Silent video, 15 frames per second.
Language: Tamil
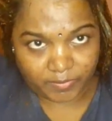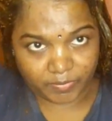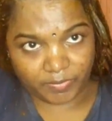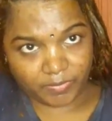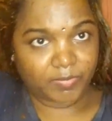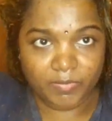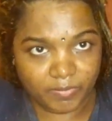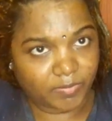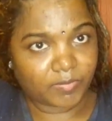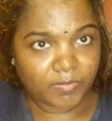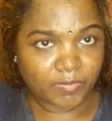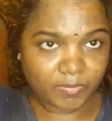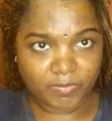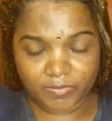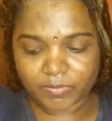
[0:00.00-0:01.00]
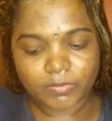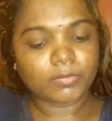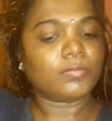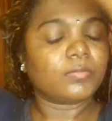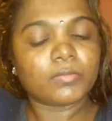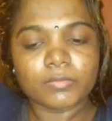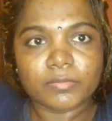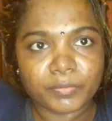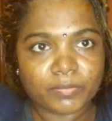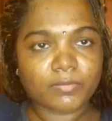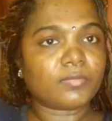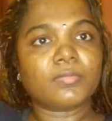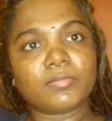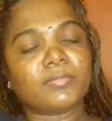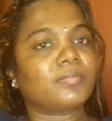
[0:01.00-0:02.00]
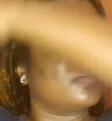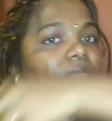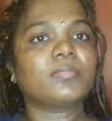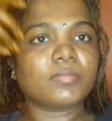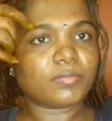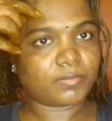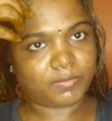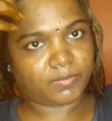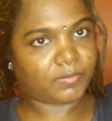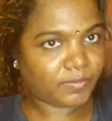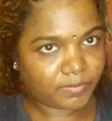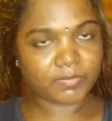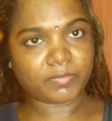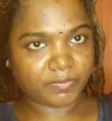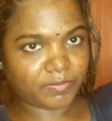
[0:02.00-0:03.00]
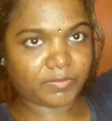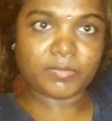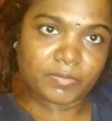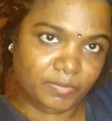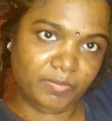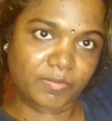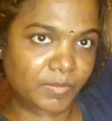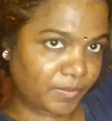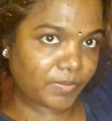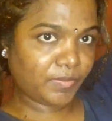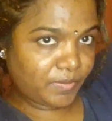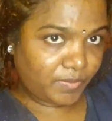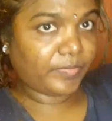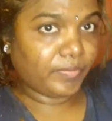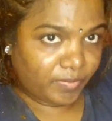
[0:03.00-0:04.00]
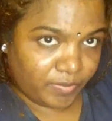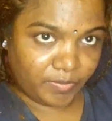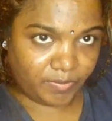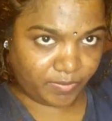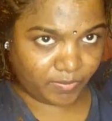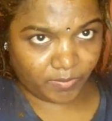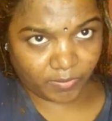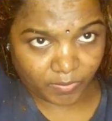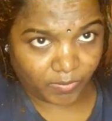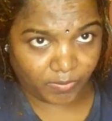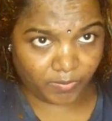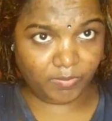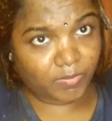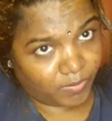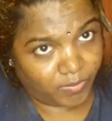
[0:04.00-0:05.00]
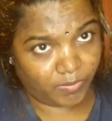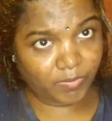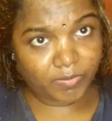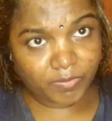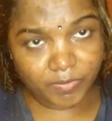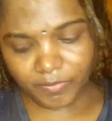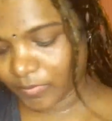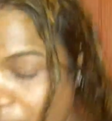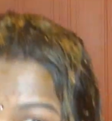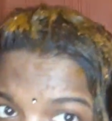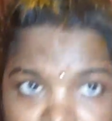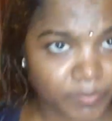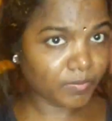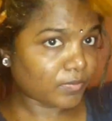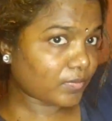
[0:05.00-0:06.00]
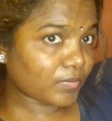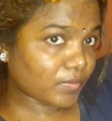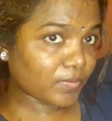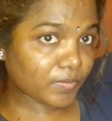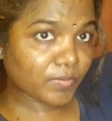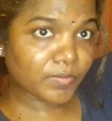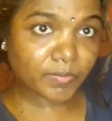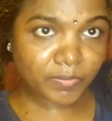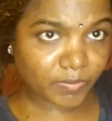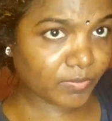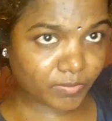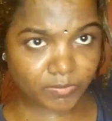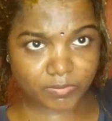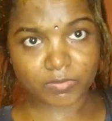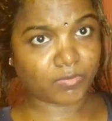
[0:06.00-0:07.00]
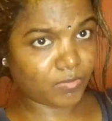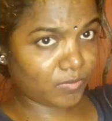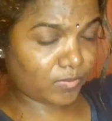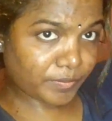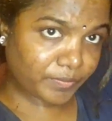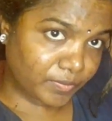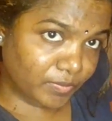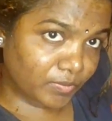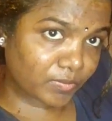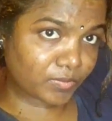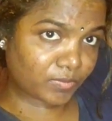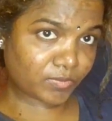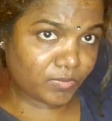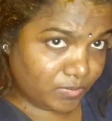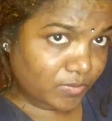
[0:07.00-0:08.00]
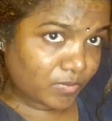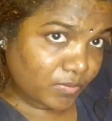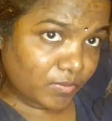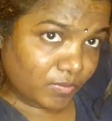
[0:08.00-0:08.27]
கலராக மாற்றுறதுக்கு அதாவது ஓகே கிரே ஹேரு அப்படின்னாக்கா என் தலை கிரே ஹேர்லாம் அந்தளவுக்கு ஒன்றும் எதுவும் இல்லை டீ